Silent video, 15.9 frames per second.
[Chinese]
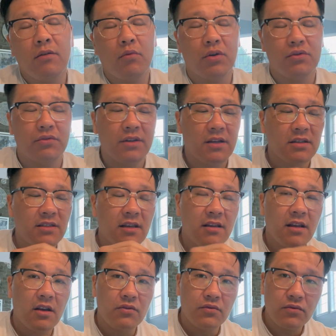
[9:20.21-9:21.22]
我觉得现
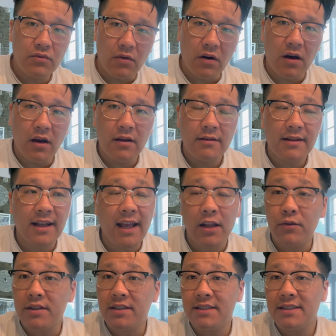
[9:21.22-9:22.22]
在如果大家
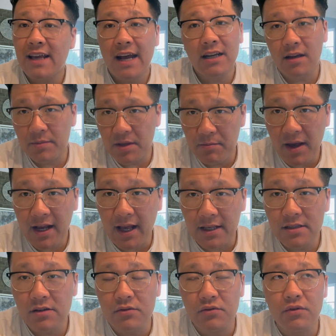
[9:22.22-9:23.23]
对积家这个品牌感
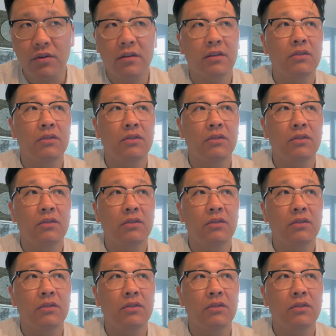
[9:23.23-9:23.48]
兴趣，